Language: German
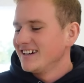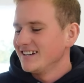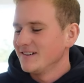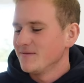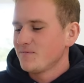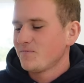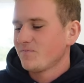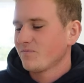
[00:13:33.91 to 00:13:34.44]

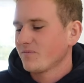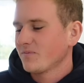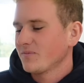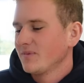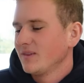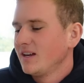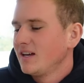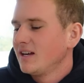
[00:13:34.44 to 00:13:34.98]
Ähm,
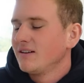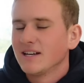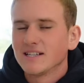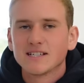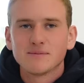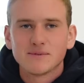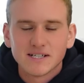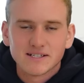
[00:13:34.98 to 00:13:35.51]
jetzt
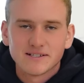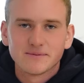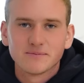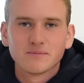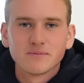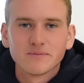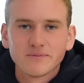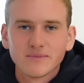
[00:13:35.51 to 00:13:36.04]
gibt's Essen.
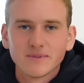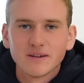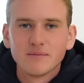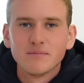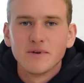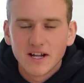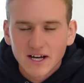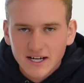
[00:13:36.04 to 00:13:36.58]

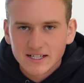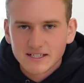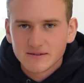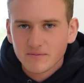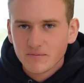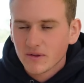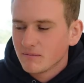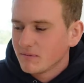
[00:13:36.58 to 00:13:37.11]

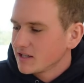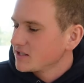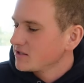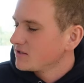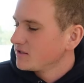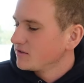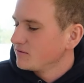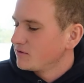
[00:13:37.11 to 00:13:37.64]
Mittagessen. Max,
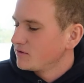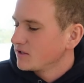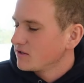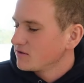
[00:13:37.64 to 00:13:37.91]
hast du den Fohlen